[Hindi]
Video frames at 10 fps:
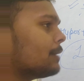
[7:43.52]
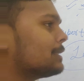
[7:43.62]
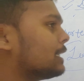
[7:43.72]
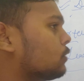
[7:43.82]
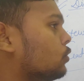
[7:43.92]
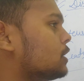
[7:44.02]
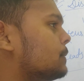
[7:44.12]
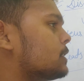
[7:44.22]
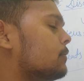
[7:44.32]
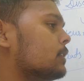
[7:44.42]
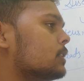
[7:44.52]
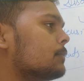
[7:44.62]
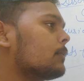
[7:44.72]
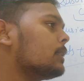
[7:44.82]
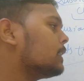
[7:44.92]
मैंने बताया ना कोई स्पेसिफिक
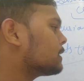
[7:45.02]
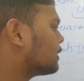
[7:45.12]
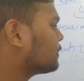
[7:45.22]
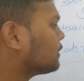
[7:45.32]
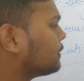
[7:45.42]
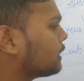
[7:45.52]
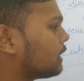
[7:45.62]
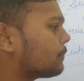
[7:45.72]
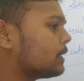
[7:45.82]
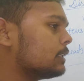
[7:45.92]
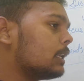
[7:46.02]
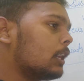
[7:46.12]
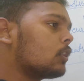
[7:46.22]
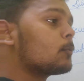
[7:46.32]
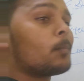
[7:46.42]
सिम्टम नहीं है इसका मतलब यह है कि आपके अंदर
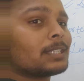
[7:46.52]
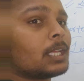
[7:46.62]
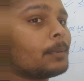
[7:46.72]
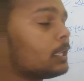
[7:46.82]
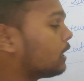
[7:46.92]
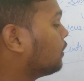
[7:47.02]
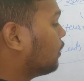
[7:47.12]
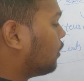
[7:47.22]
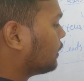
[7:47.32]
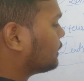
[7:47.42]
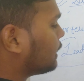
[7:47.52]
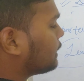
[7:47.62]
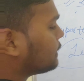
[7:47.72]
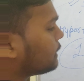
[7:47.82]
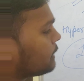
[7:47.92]
है और आपको पता भी नहीं है और इतना
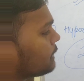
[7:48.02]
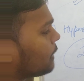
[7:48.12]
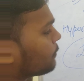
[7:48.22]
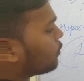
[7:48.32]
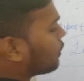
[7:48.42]
डेंजरस है कि आपको